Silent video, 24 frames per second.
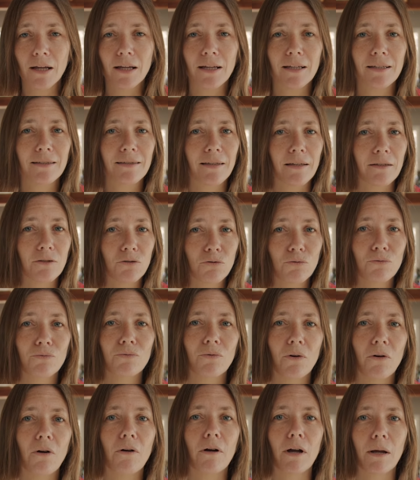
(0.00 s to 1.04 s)
et ça
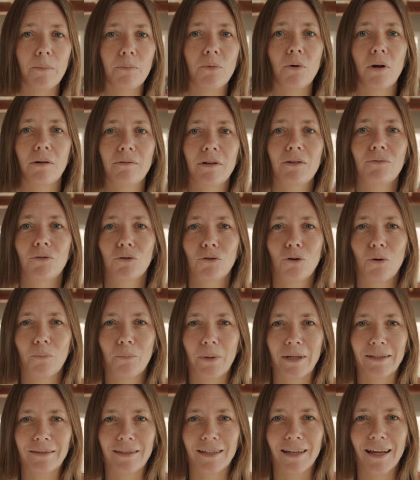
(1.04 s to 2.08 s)
souvent en rapport avec votre
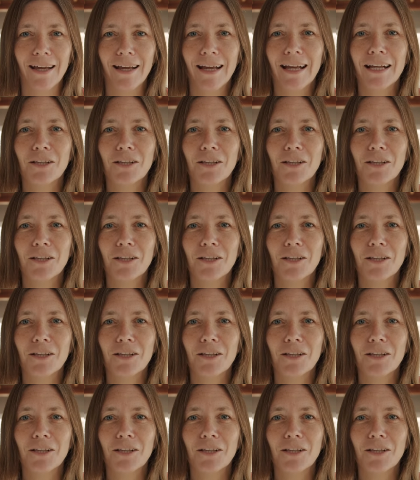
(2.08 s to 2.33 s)
passé.